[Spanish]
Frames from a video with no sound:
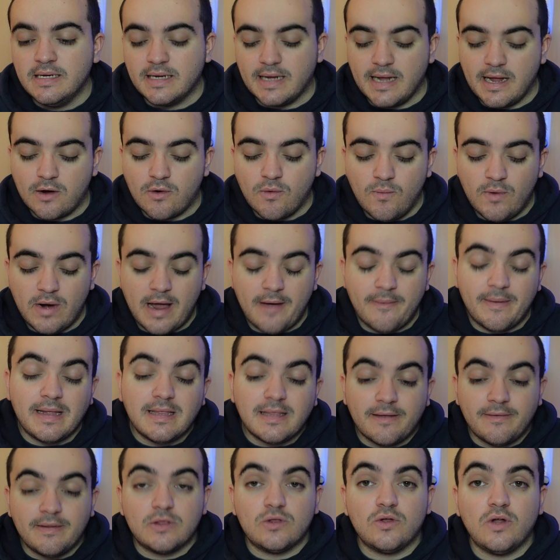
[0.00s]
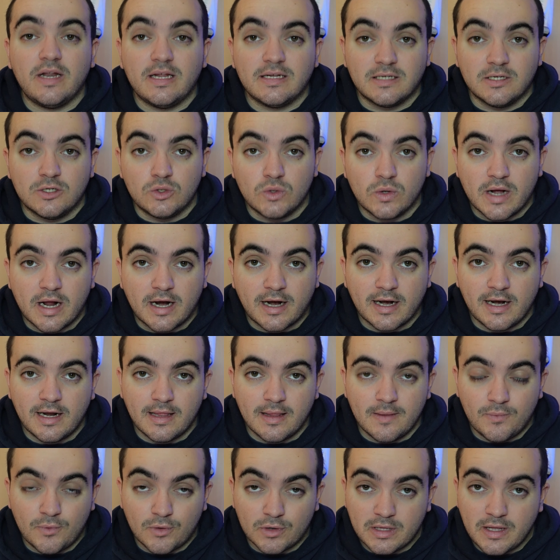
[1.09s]
que acumula 20 victorias en su carrera
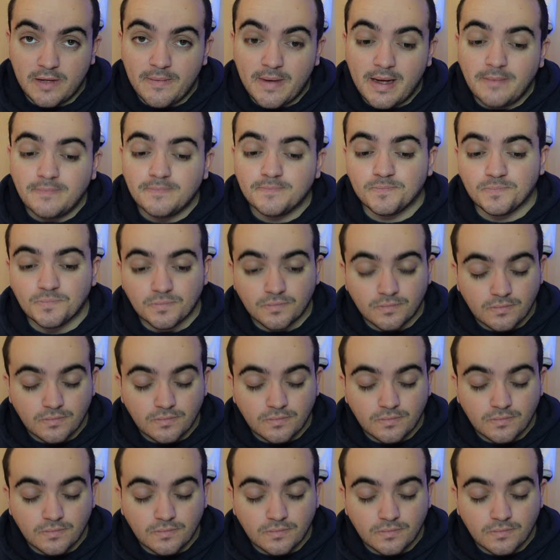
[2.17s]
deportiva,